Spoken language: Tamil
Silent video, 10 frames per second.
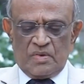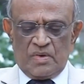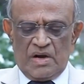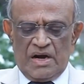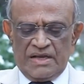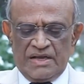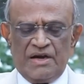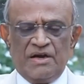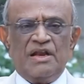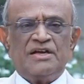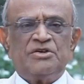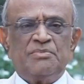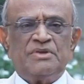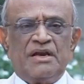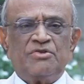ஒரு நாளைக்கு ரெண்டு
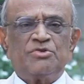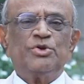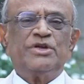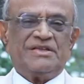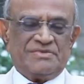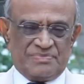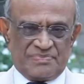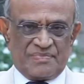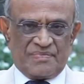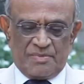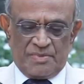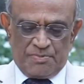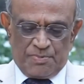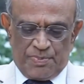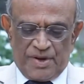லட்சம் தடவை துடிக்குது
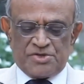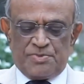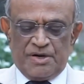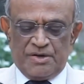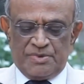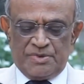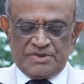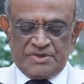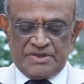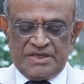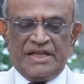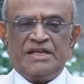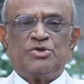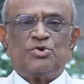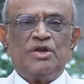ப்ரெஸ் பண்ணும்போது
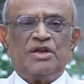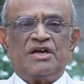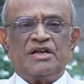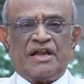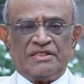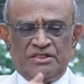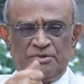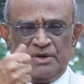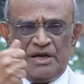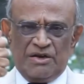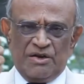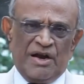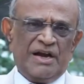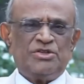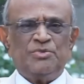இதயத்துக்குள்ளே இருக்க ரத்தம்
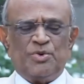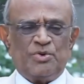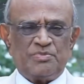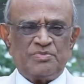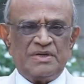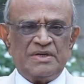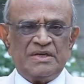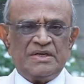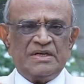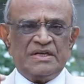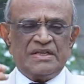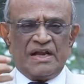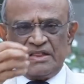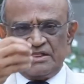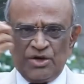எல்லா இடத்துக்கும் போகணும்
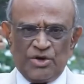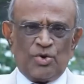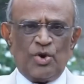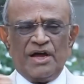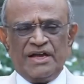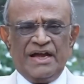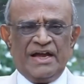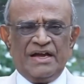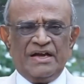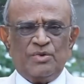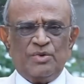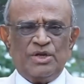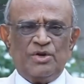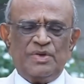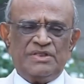இந்த ரத்த குழாயே ஒரு
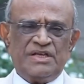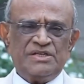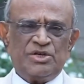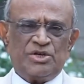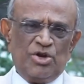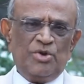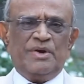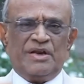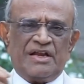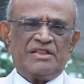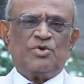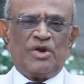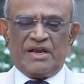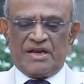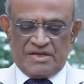இருபத்தஞ்சி கிலோமீட்டருக்கு ரத்த
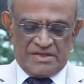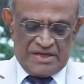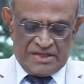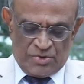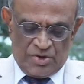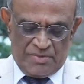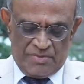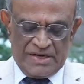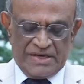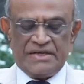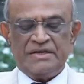குழாய் இருக்குது இந்த ரத்த குழாய் மாதிரி